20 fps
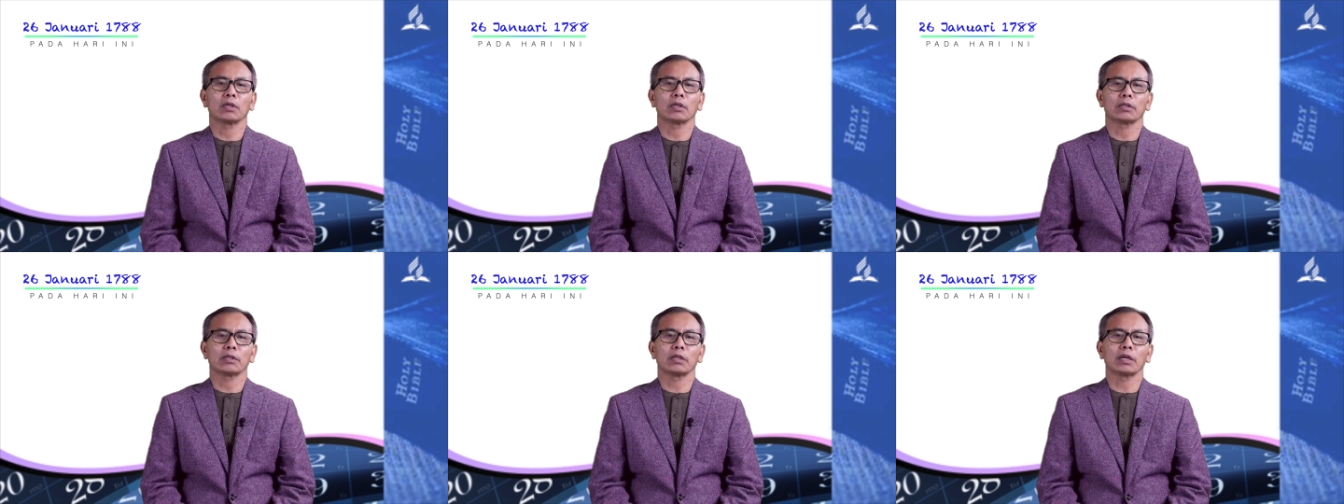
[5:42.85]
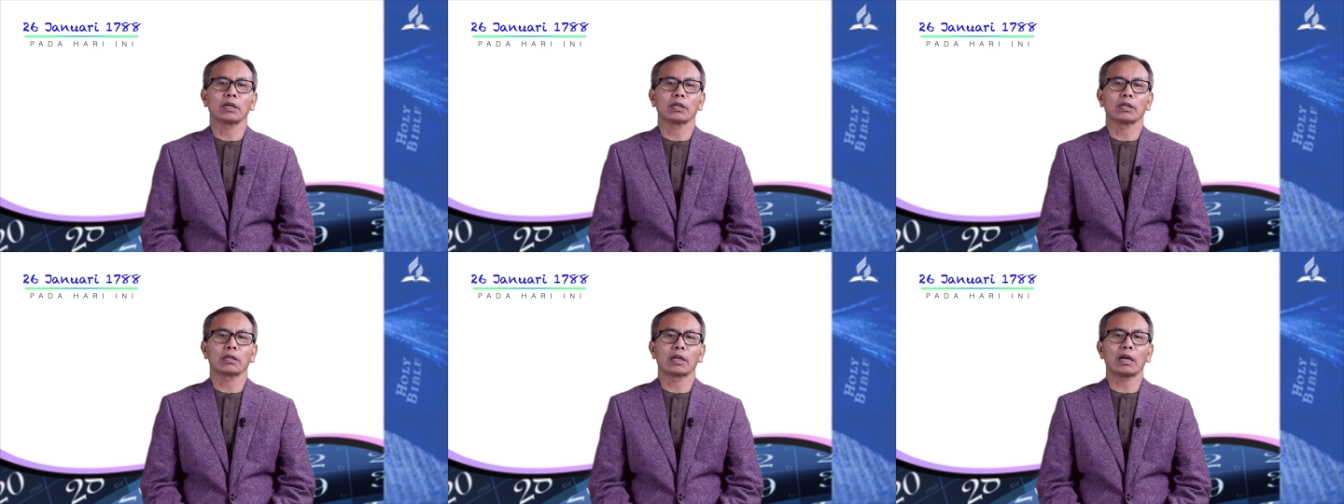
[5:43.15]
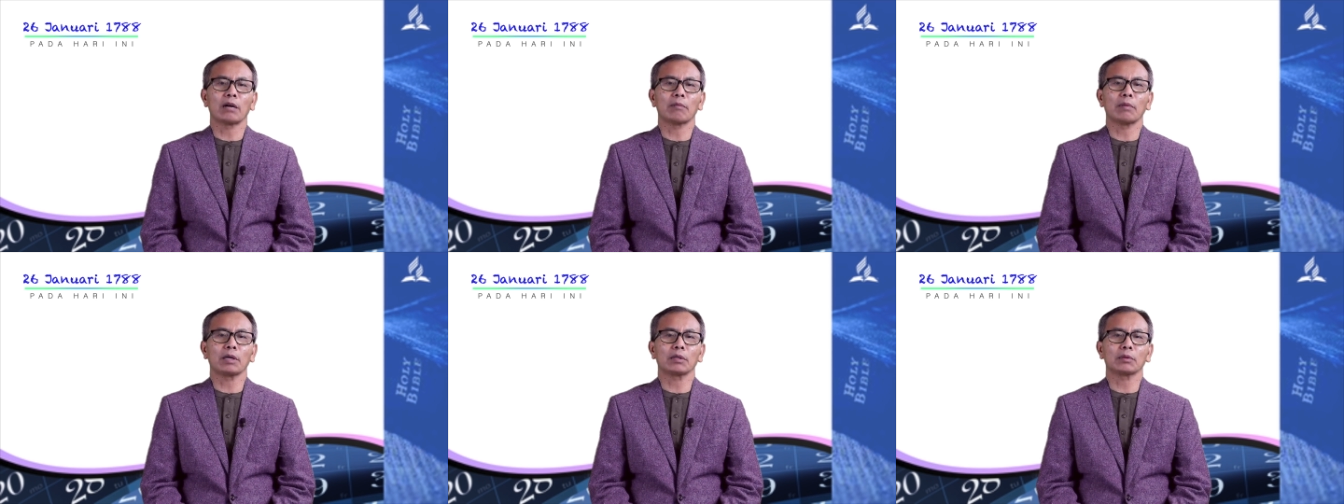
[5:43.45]
dan
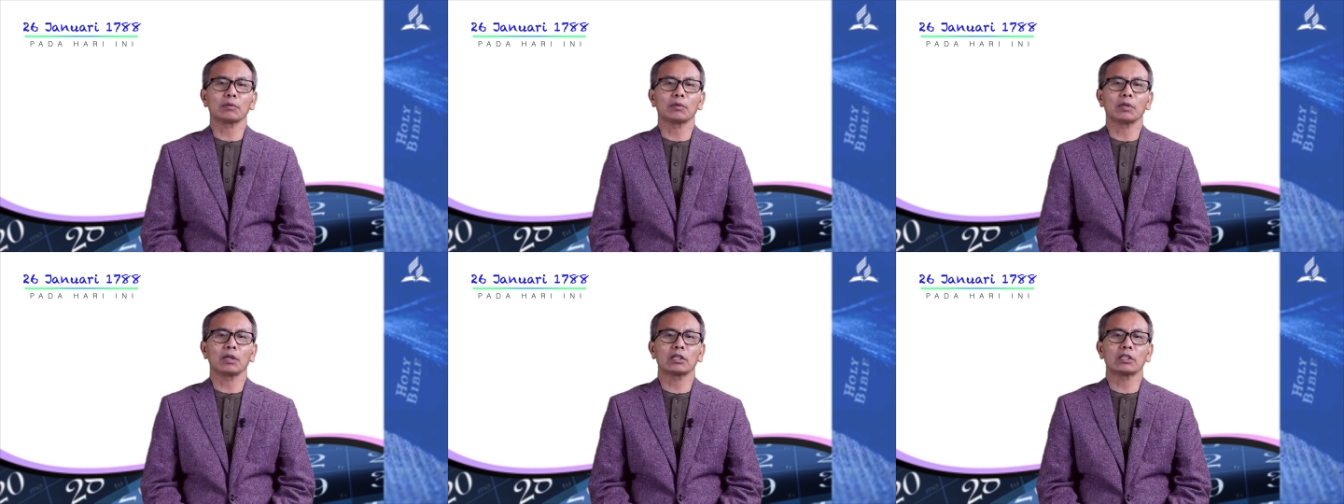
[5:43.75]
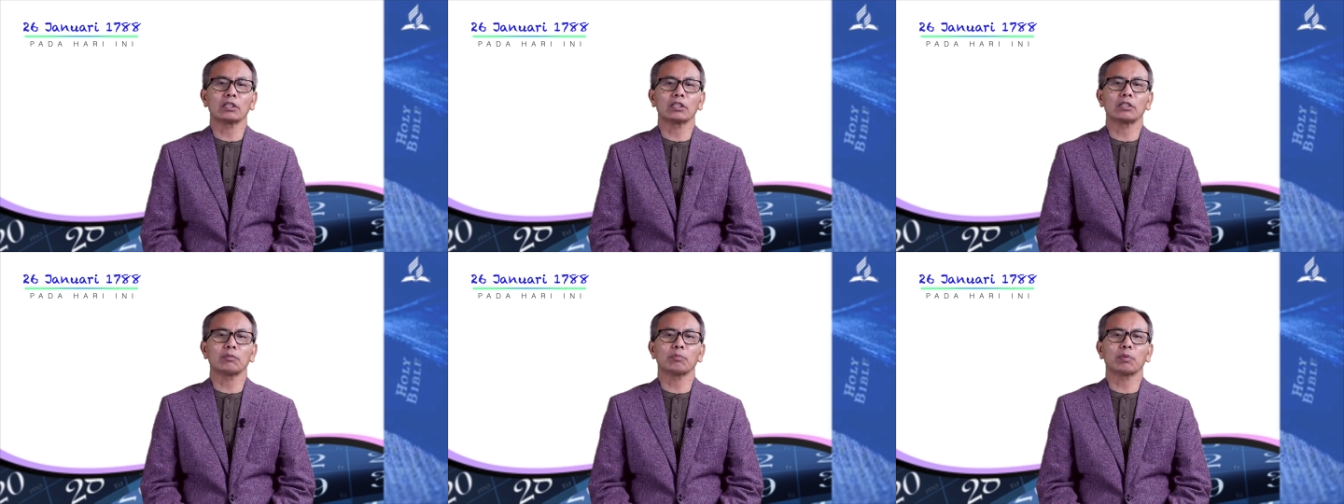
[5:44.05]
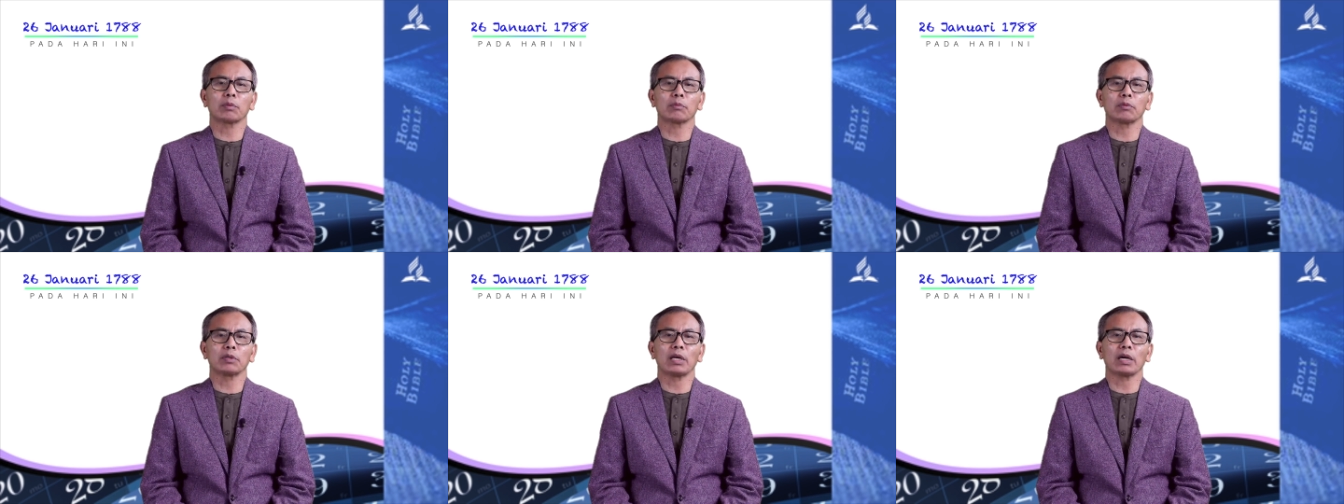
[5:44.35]
nama Tuhan
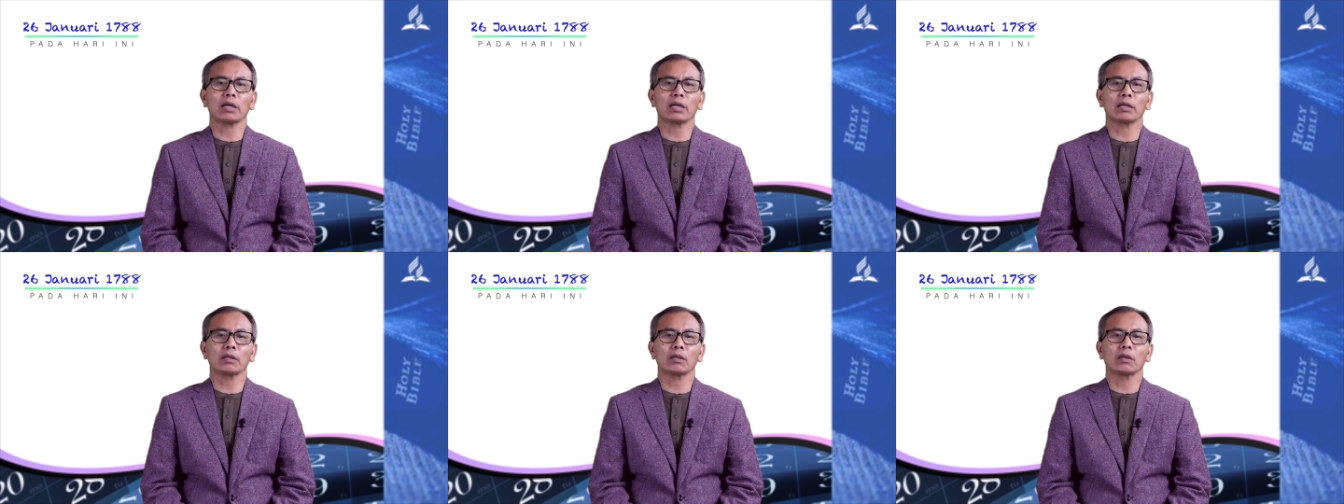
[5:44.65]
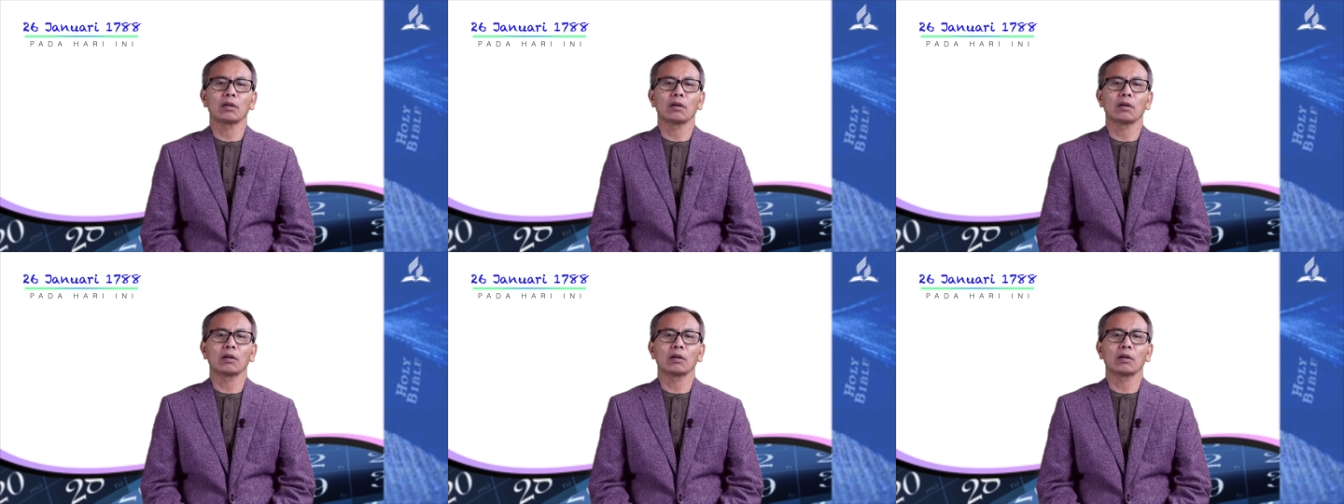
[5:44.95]
dipermuliakan